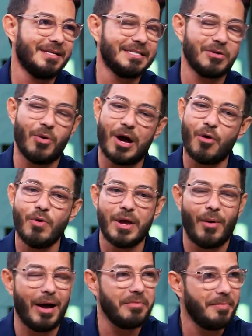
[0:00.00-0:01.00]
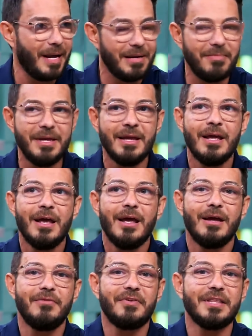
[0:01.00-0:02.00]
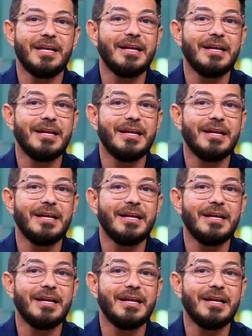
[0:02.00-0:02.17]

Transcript: عارفين إن أحمد زاهر كان رافض إن